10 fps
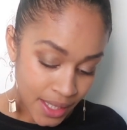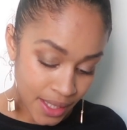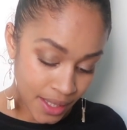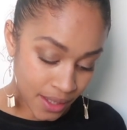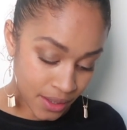
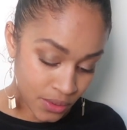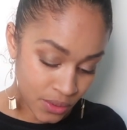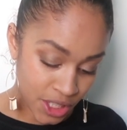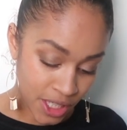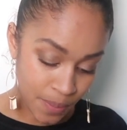Et euh,
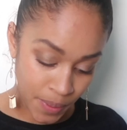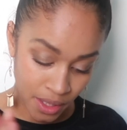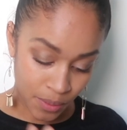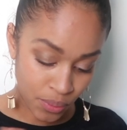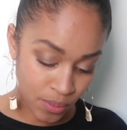donc j'ai les
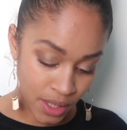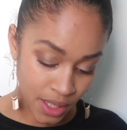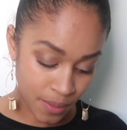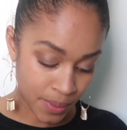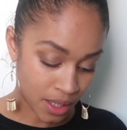prix
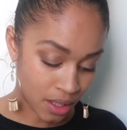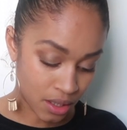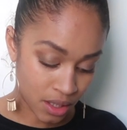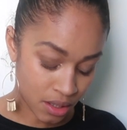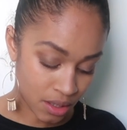publics et prix
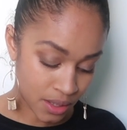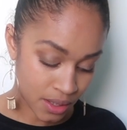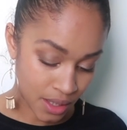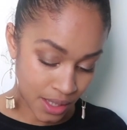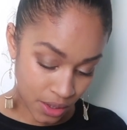euh,
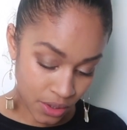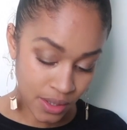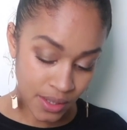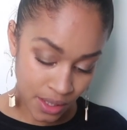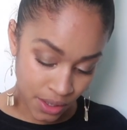
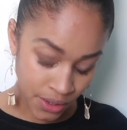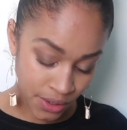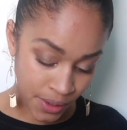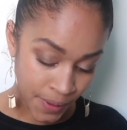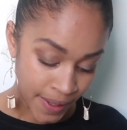Little
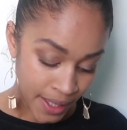Cigogne.